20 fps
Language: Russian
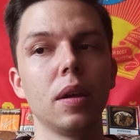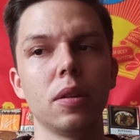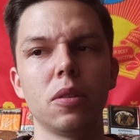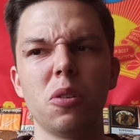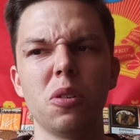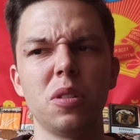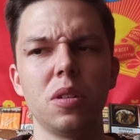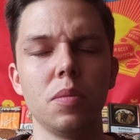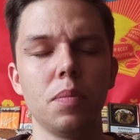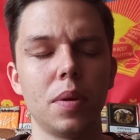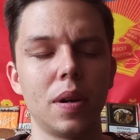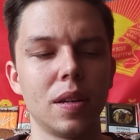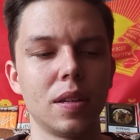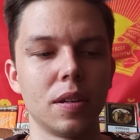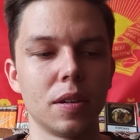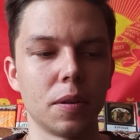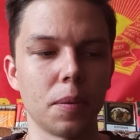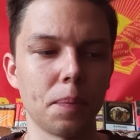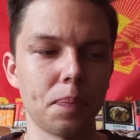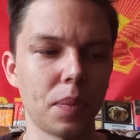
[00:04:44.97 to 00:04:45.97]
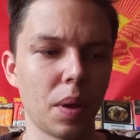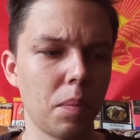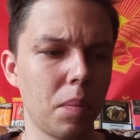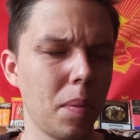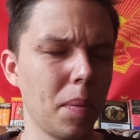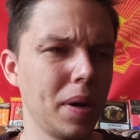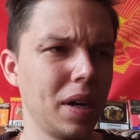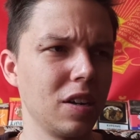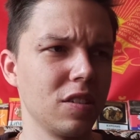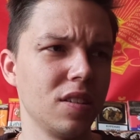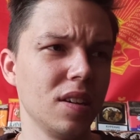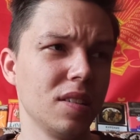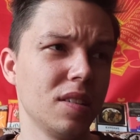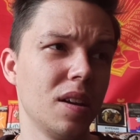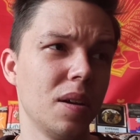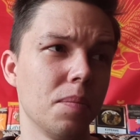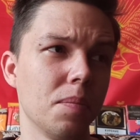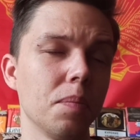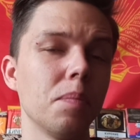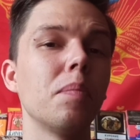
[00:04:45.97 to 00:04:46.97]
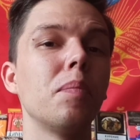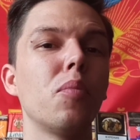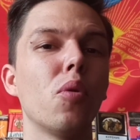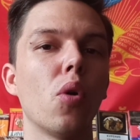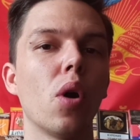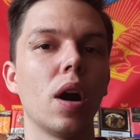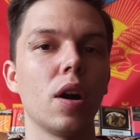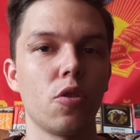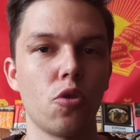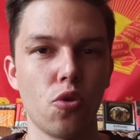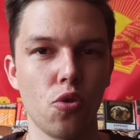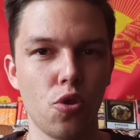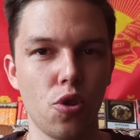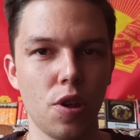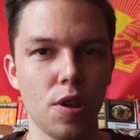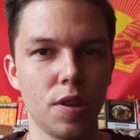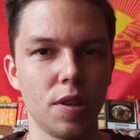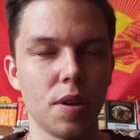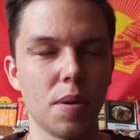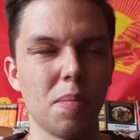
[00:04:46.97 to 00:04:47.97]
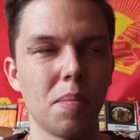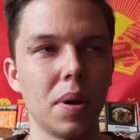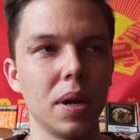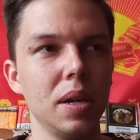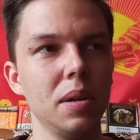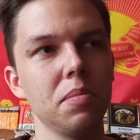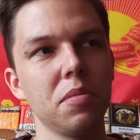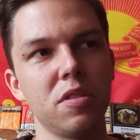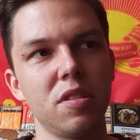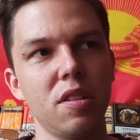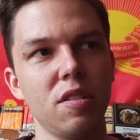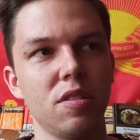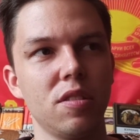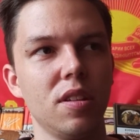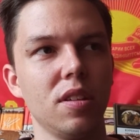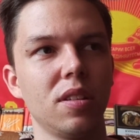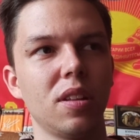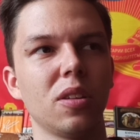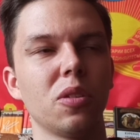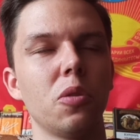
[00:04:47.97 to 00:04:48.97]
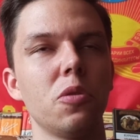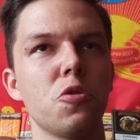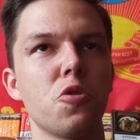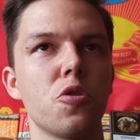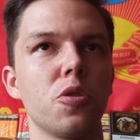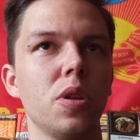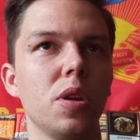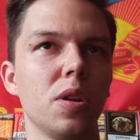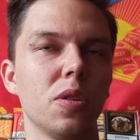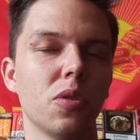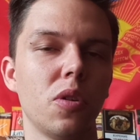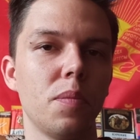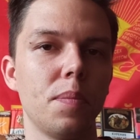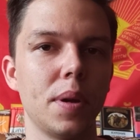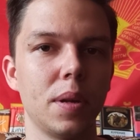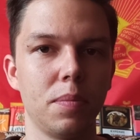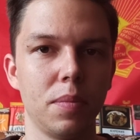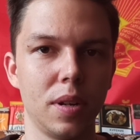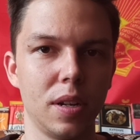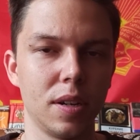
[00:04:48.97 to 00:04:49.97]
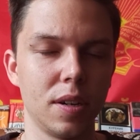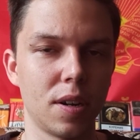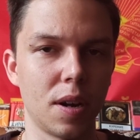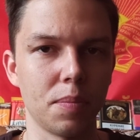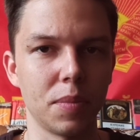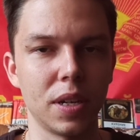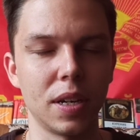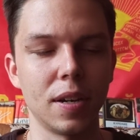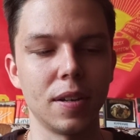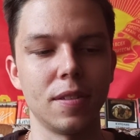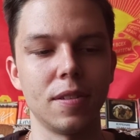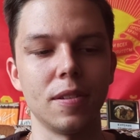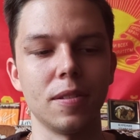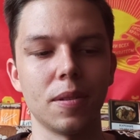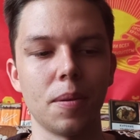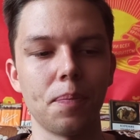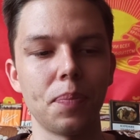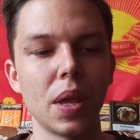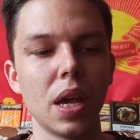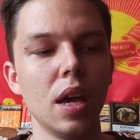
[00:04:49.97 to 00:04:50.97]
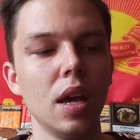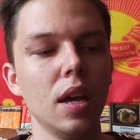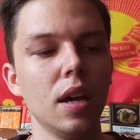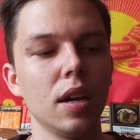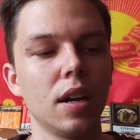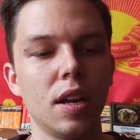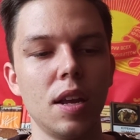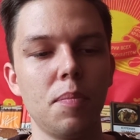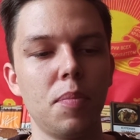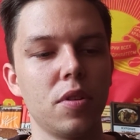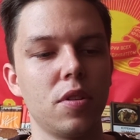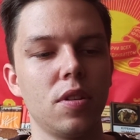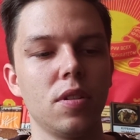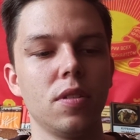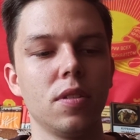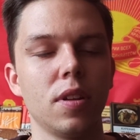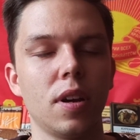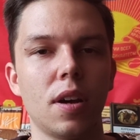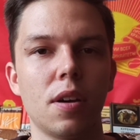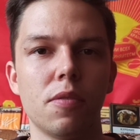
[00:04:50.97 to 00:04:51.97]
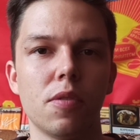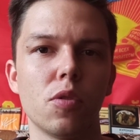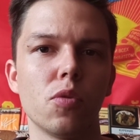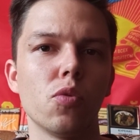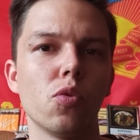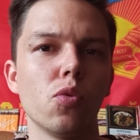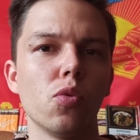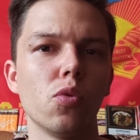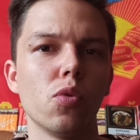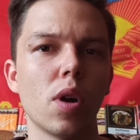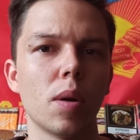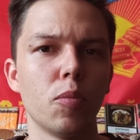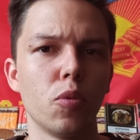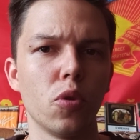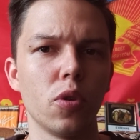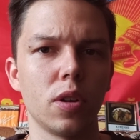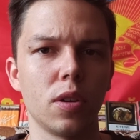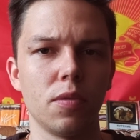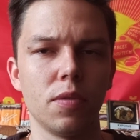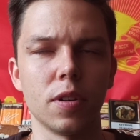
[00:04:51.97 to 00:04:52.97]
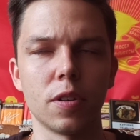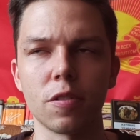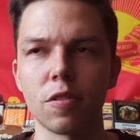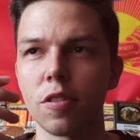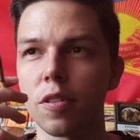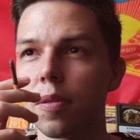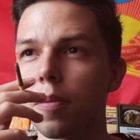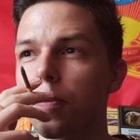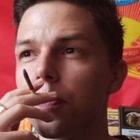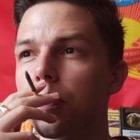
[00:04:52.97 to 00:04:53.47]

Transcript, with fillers: Но это не про них. По показателям, по ощущениям моим, здесь где-то 0,4-0,5 мг никотина. Крепость одинаковая у обоих версий.